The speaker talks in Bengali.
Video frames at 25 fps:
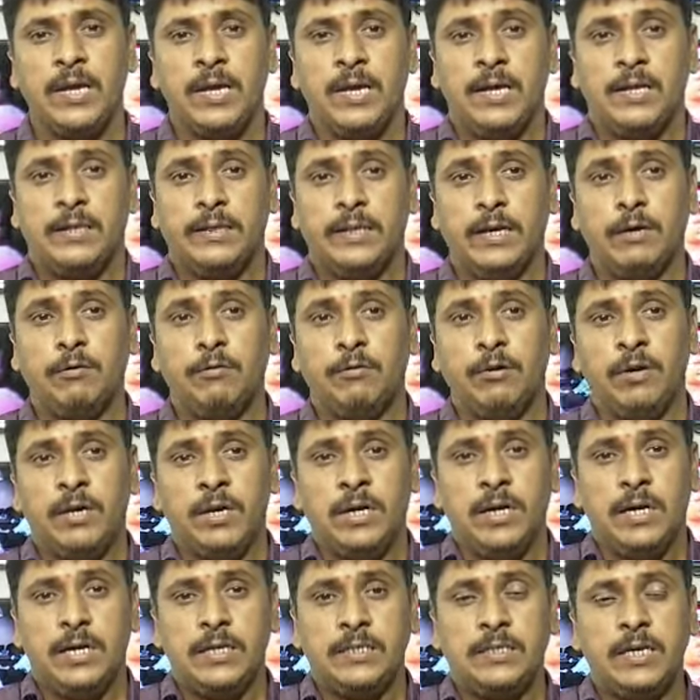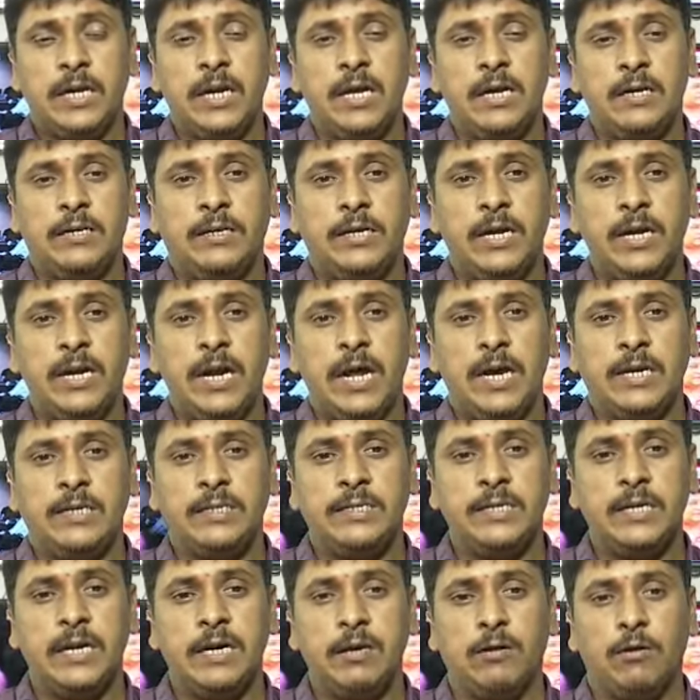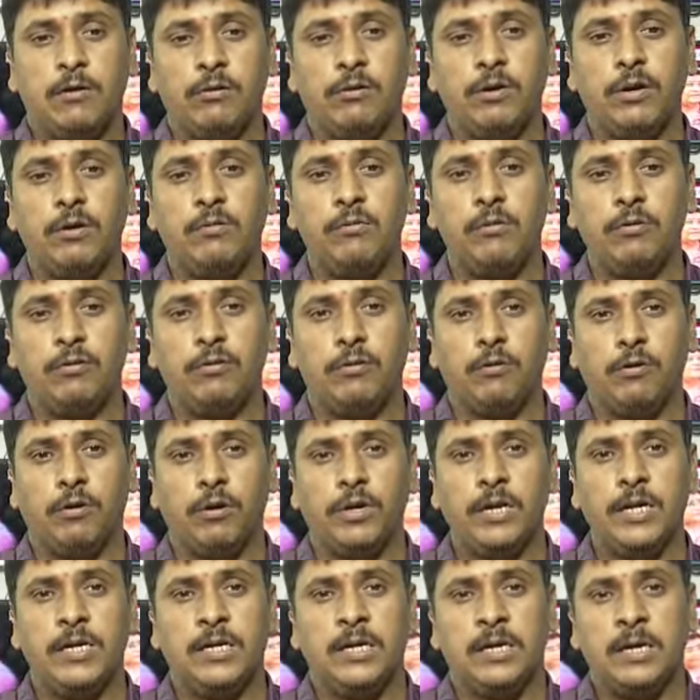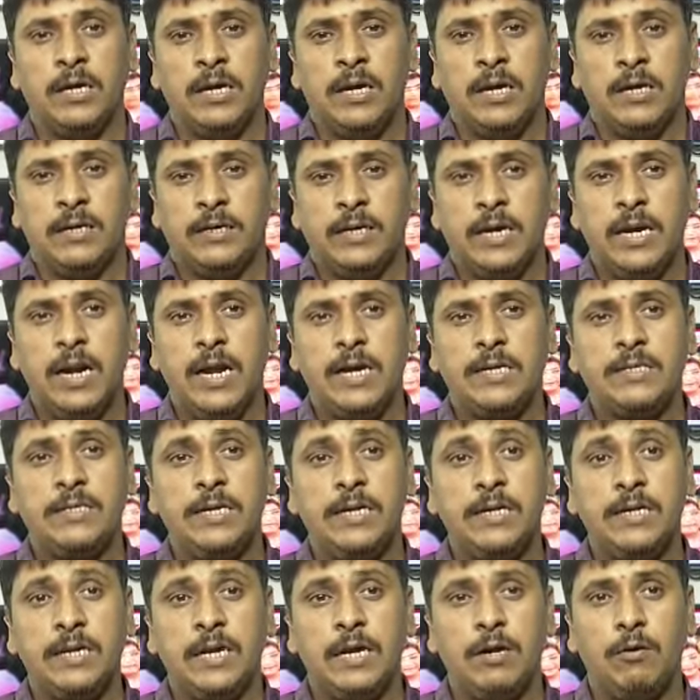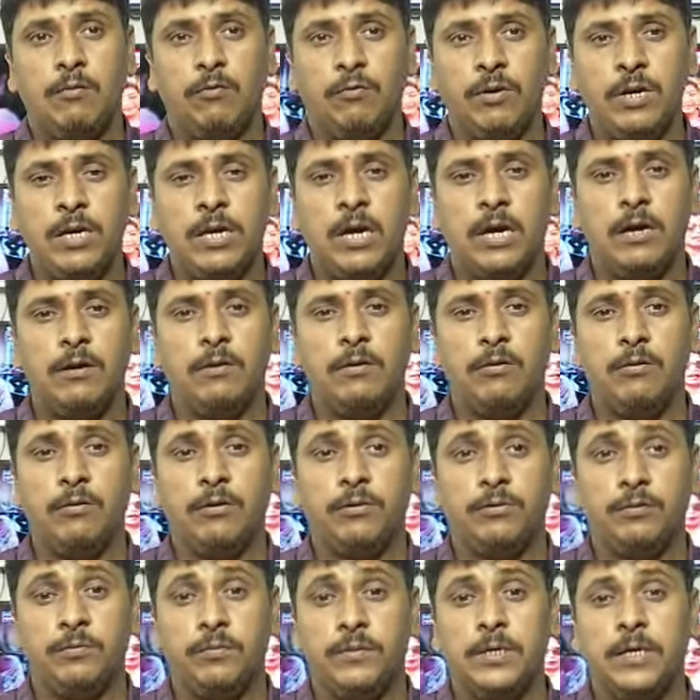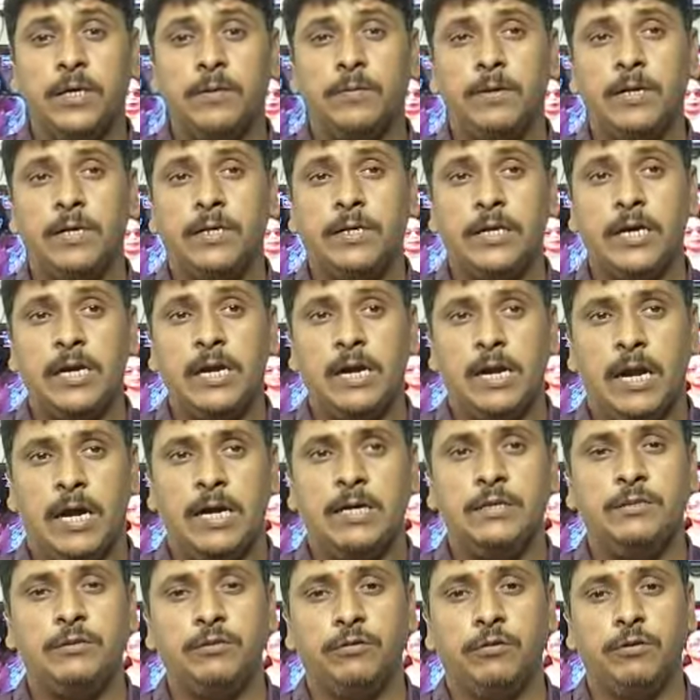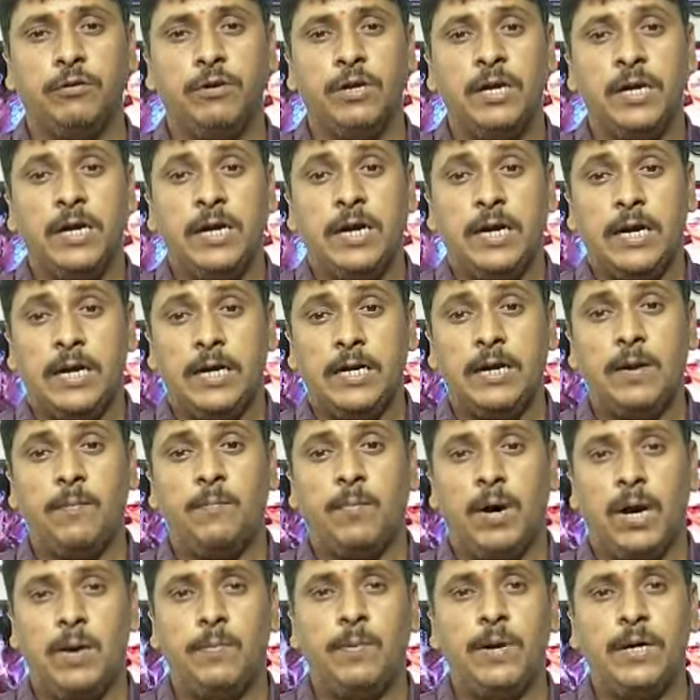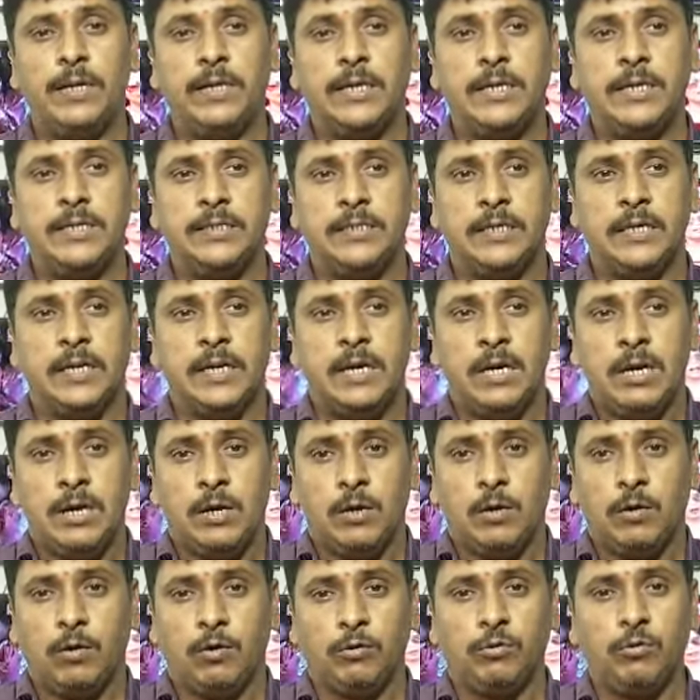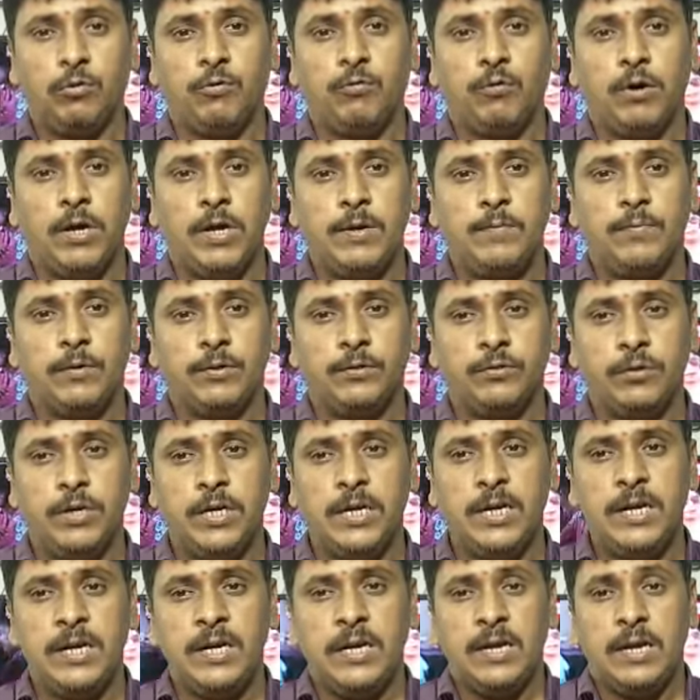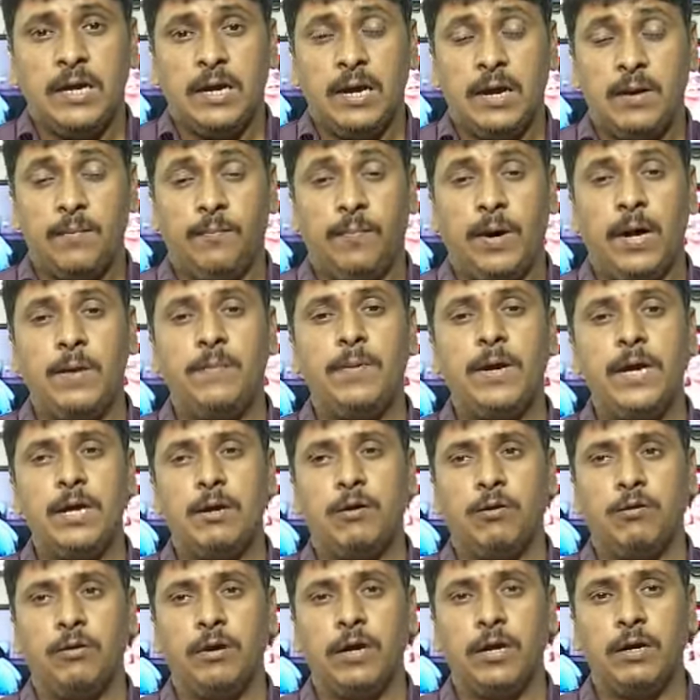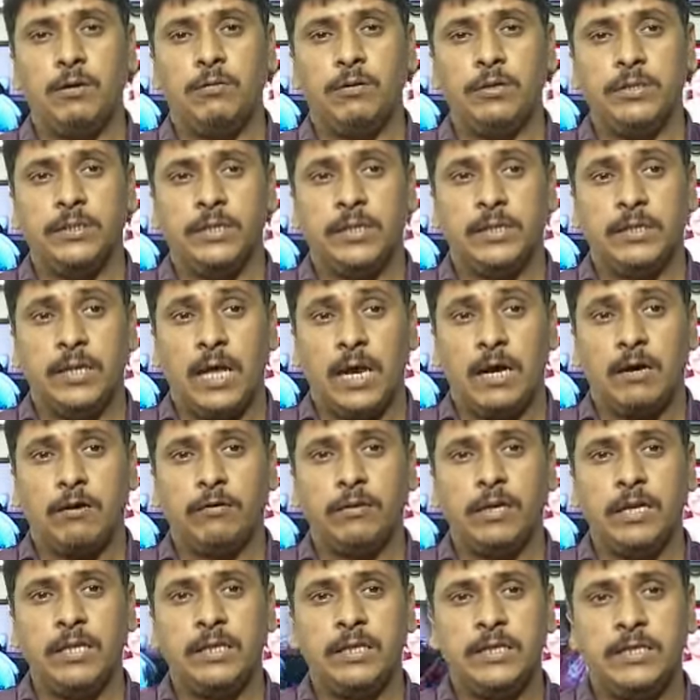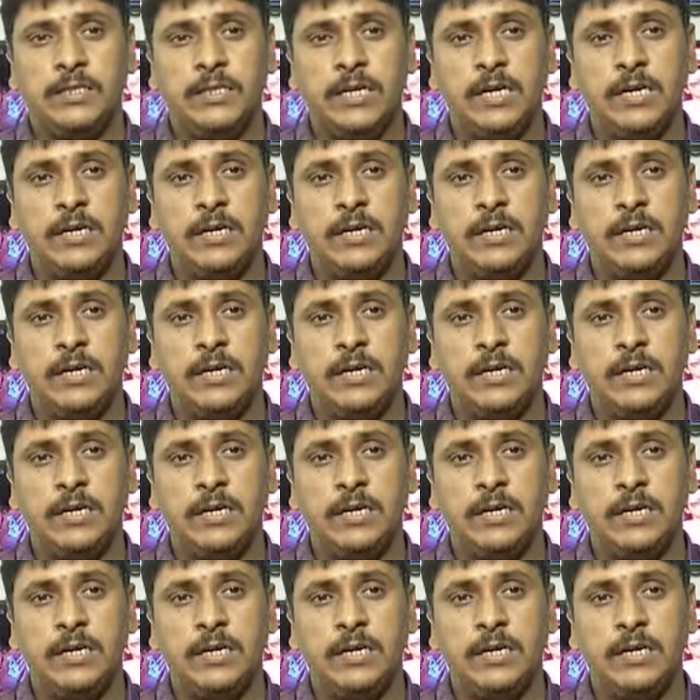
দেখো এছাড়া ট্রেন অ্যাক্সিডেন্টের ঘটনাগুলো তো ঘটেই ট্রেন অ্যাক্সিডেন্ট ট্রেনে অগ্নিকাণ্ড তুমি যেটা বল ট্রেন লাইনচ্যুত এটা বারবার দেখেছি গত কয়েক বছরে বারবার এই ঘটনাটা ঘটেছে এক কথায় দেশের